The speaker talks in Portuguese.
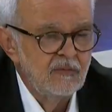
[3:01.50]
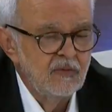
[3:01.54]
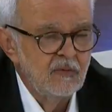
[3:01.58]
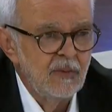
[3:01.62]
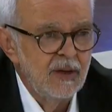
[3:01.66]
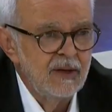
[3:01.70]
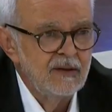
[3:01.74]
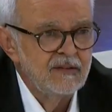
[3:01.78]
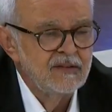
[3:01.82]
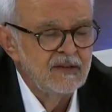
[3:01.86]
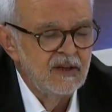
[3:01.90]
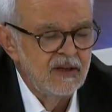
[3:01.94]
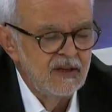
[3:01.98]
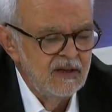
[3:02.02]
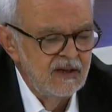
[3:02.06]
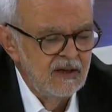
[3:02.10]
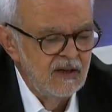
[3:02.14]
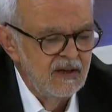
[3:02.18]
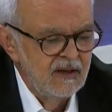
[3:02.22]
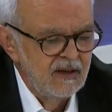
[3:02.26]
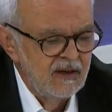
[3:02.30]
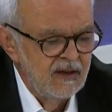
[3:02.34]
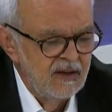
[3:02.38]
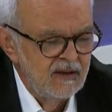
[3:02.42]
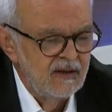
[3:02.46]
tempo, mas
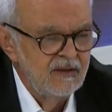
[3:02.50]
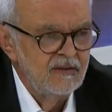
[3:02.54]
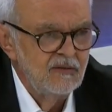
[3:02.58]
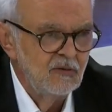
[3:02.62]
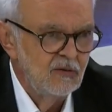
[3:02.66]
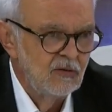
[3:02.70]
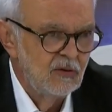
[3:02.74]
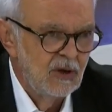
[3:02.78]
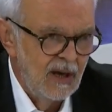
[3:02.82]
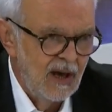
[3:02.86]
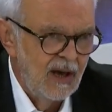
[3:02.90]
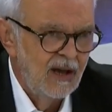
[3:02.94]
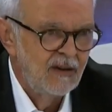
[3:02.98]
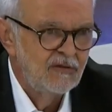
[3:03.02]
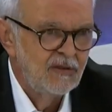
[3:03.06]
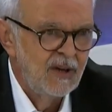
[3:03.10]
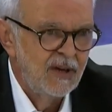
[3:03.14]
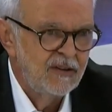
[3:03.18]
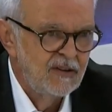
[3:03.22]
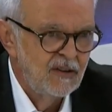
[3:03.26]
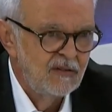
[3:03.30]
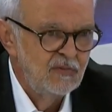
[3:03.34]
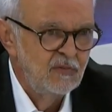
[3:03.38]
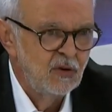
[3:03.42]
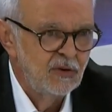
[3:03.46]
é, é, no tá
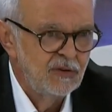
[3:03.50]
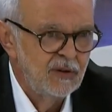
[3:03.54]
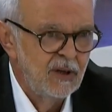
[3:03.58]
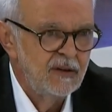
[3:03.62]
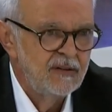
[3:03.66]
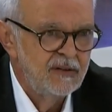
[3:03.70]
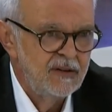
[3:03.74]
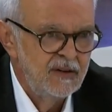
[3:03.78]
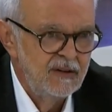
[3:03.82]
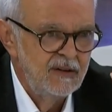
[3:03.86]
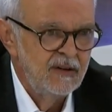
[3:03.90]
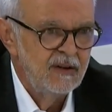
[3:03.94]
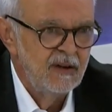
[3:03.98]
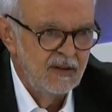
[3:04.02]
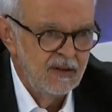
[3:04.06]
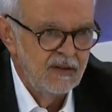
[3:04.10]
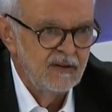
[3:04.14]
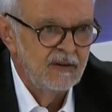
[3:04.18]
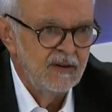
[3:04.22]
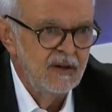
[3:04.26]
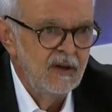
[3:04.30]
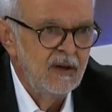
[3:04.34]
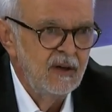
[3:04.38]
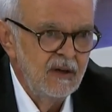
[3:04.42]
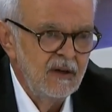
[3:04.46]
caso, essas mudanças
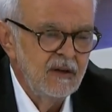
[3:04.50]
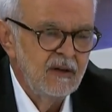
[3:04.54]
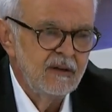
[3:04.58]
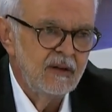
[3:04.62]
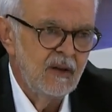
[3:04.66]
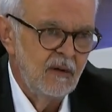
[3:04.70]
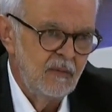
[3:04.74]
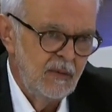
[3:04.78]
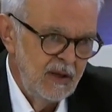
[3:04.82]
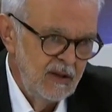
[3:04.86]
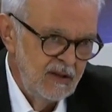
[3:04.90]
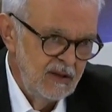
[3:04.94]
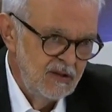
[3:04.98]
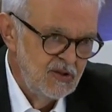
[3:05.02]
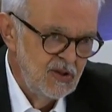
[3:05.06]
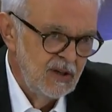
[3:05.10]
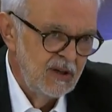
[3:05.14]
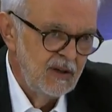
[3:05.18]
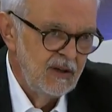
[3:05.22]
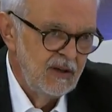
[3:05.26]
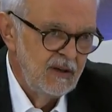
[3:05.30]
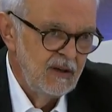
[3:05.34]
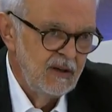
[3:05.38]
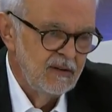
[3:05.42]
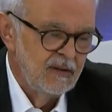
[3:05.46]
é, também
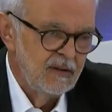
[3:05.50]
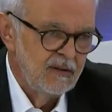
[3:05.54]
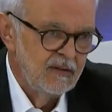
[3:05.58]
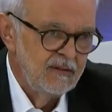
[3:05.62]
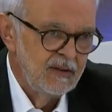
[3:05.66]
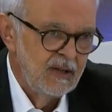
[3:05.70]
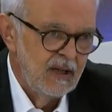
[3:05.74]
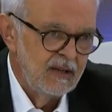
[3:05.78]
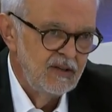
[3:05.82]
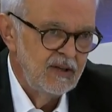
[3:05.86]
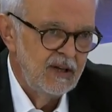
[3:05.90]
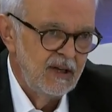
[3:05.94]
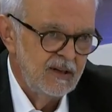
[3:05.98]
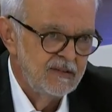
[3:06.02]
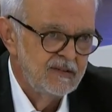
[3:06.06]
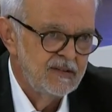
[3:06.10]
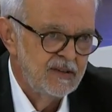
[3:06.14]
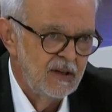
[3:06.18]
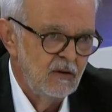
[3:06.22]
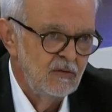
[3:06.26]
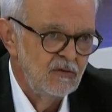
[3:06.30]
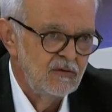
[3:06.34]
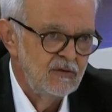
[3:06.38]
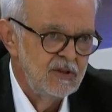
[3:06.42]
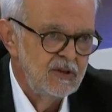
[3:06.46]
na
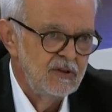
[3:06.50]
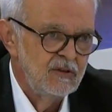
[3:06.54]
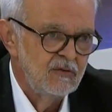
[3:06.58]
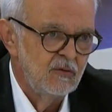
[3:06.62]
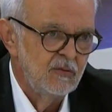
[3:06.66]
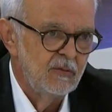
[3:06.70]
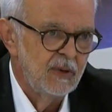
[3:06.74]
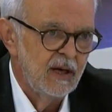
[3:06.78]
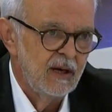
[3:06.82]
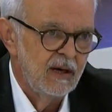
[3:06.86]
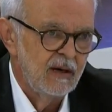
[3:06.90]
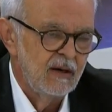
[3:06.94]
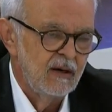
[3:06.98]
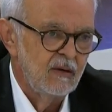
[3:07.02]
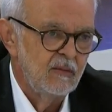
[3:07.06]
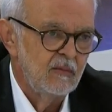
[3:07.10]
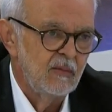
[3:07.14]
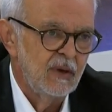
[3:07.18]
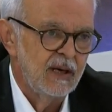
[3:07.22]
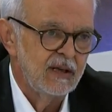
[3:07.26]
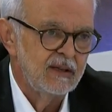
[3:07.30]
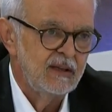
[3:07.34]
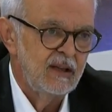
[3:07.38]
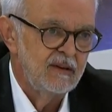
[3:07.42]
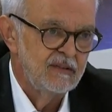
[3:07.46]
direção de uma,
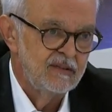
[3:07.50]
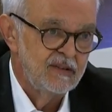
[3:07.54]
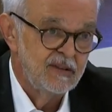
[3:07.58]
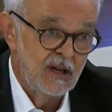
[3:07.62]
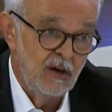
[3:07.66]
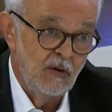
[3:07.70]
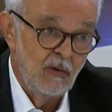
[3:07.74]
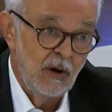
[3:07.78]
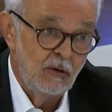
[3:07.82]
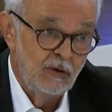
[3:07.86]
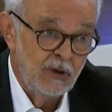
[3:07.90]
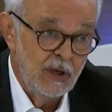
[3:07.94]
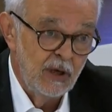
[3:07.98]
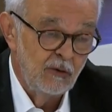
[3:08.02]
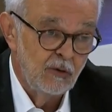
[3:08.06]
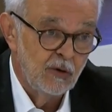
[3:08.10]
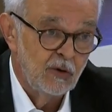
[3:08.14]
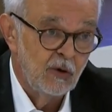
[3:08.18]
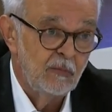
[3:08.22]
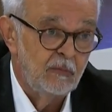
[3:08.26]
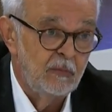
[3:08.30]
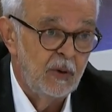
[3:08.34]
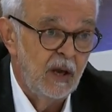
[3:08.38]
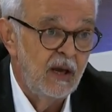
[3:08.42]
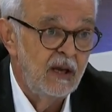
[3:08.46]
uma adesão Ucrânia, à
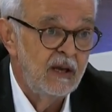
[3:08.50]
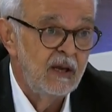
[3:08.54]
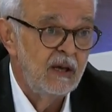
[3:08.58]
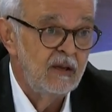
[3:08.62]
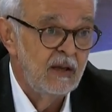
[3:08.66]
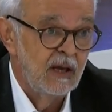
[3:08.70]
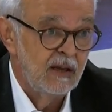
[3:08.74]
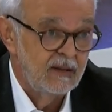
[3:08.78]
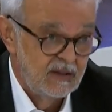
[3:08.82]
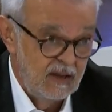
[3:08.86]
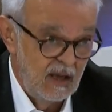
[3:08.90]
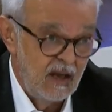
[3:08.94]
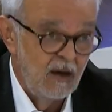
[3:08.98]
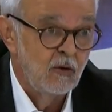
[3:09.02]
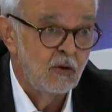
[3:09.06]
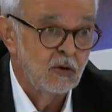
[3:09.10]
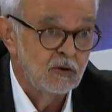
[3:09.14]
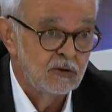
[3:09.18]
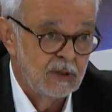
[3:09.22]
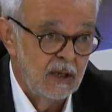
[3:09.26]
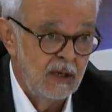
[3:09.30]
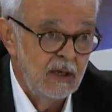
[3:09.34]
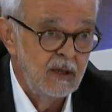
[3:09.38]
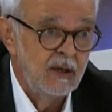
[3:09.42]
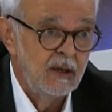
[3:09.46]
União Europeia da... e até
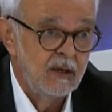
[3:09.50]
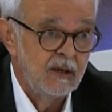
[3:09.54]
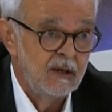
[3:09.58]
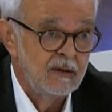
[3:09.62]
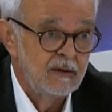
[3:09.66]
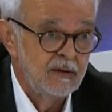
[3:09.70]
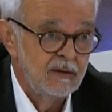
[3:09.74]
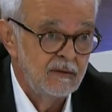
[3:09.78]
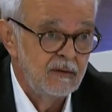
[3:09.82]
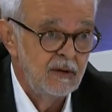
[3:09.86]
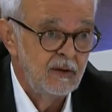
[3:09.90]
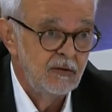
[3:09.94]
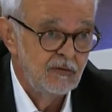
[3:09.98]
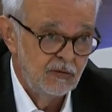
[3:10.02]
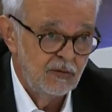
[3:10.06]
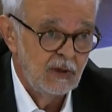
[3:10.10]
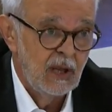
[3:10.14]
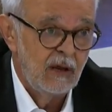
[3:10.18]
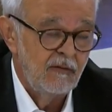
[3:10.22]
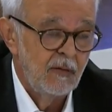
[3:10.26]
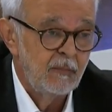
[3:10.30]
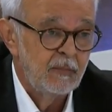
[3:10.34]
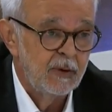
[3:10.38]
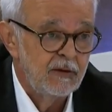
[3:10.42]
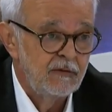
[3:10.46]
à OTAN? Sim,
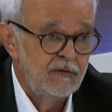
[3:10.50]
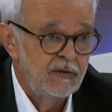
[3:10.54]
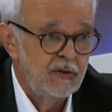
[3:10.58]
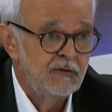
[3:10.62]
isso estava